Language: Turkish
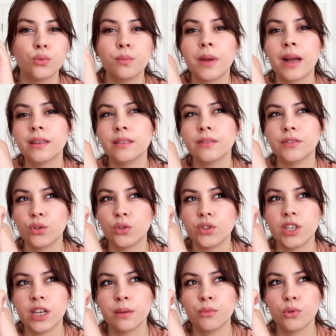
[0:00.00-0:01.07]
Dün ben video
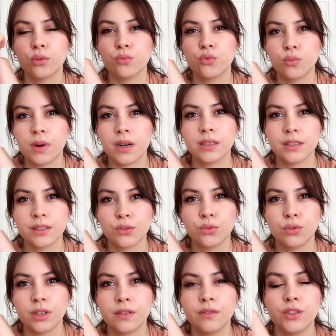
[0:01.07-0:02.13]
çekmiyordum. Cumartesi
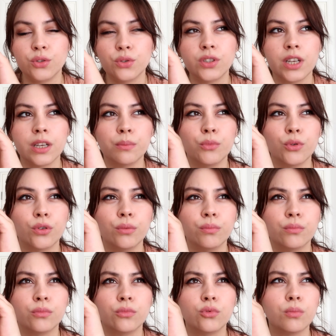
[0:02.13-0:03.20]
günleri video çekmiyorum.
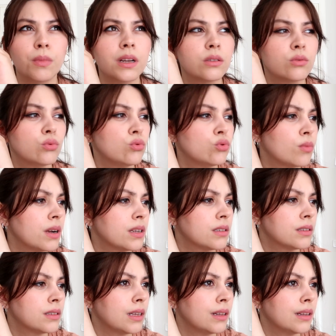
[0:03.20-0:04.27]
Cumart dün
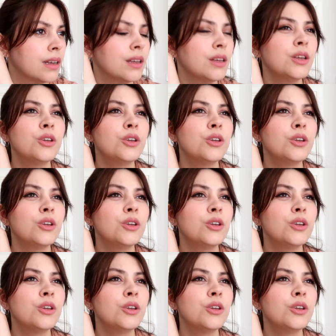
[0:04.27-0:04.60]
cumartesi değildi.